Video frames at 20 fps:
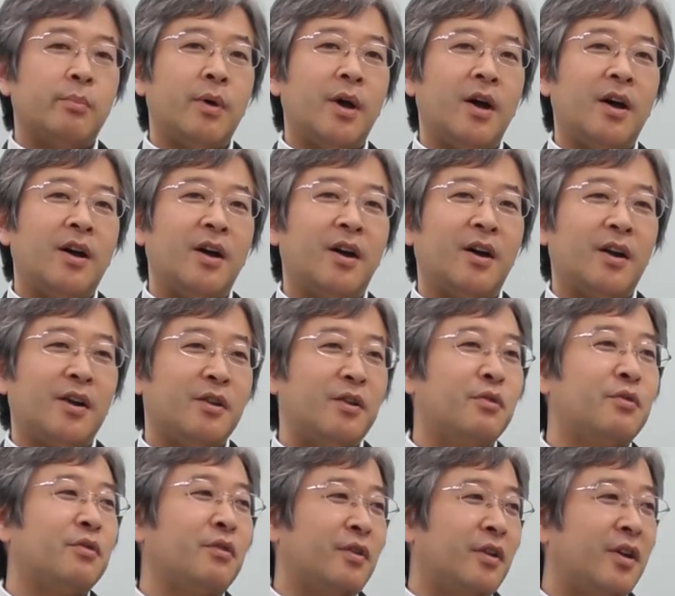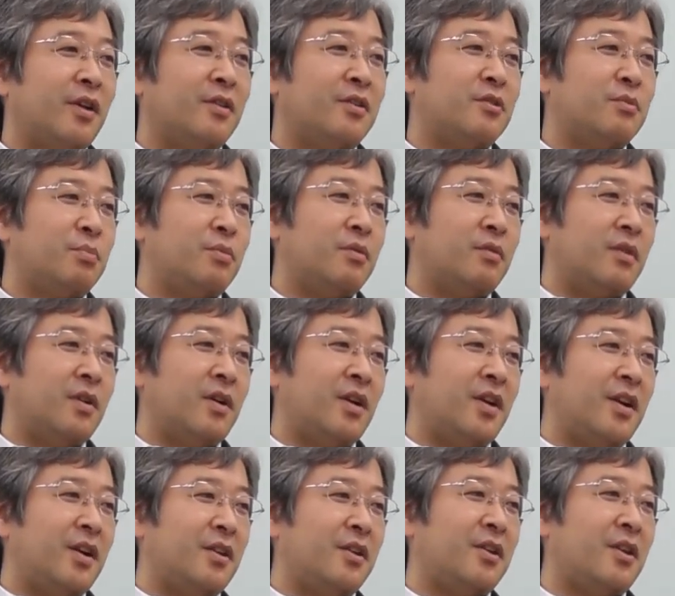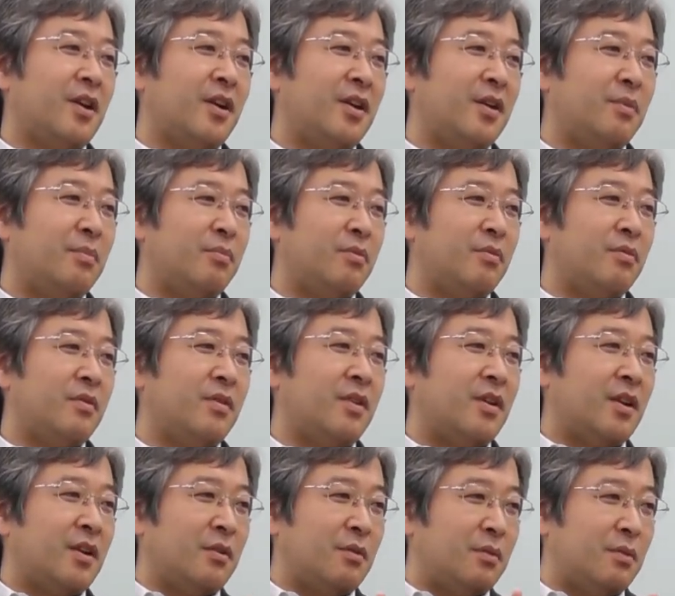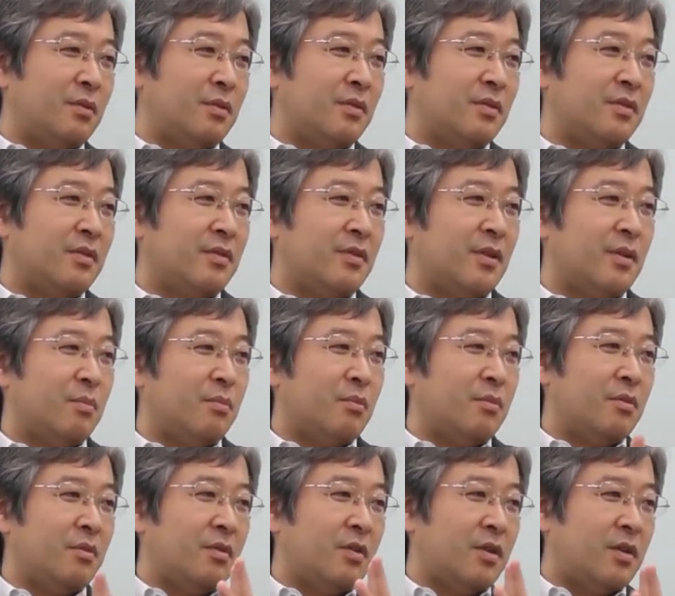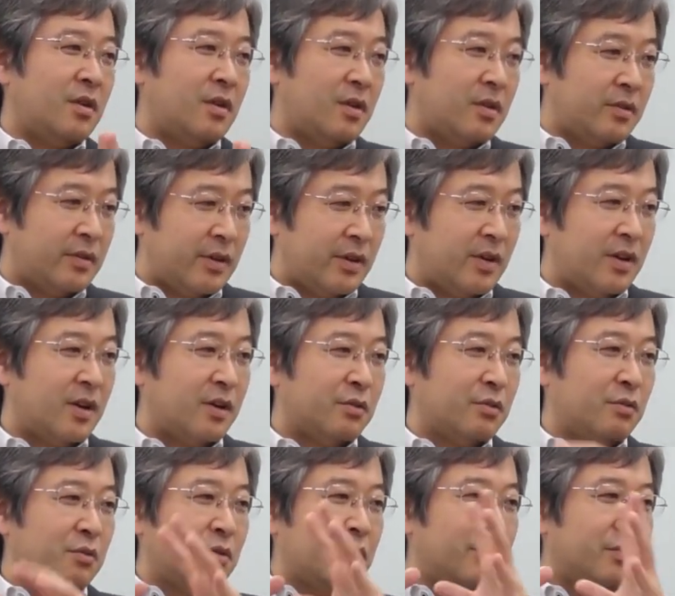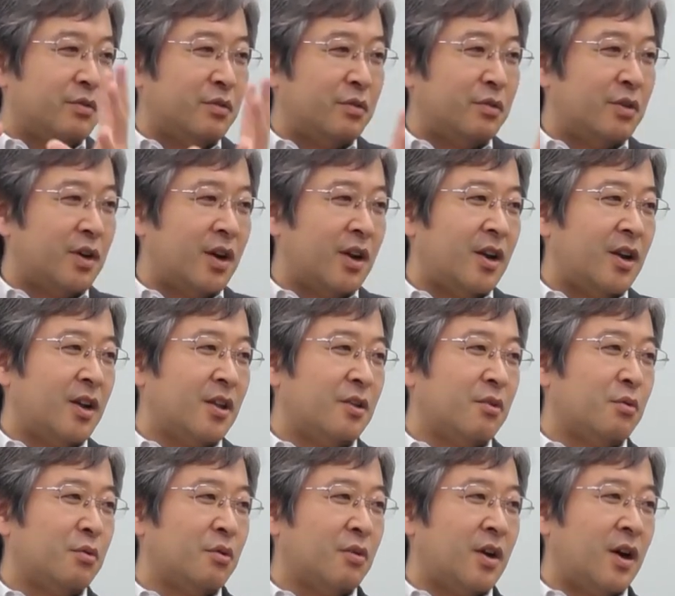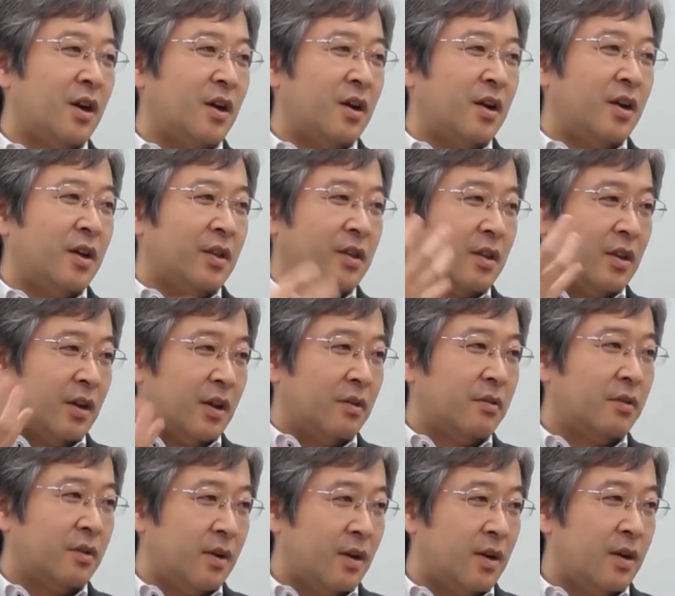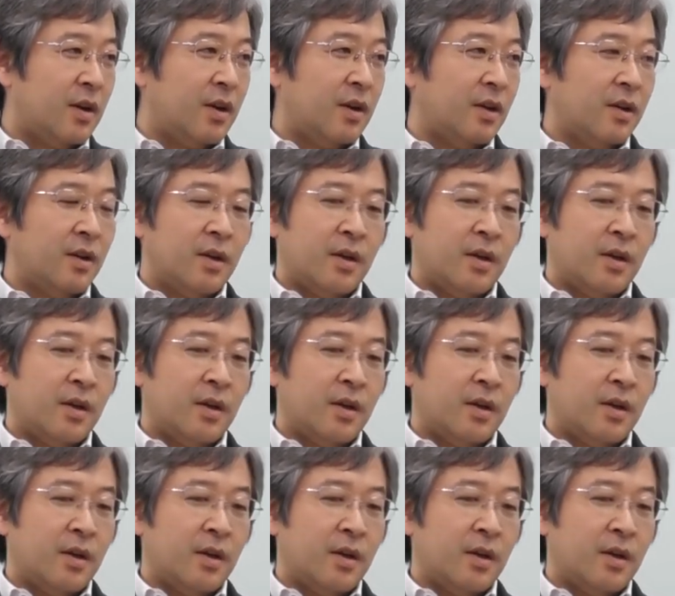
まあ、あれですよね。自分がやりたい分野の専門性がそこでつくのかななんてことを考えてやるか、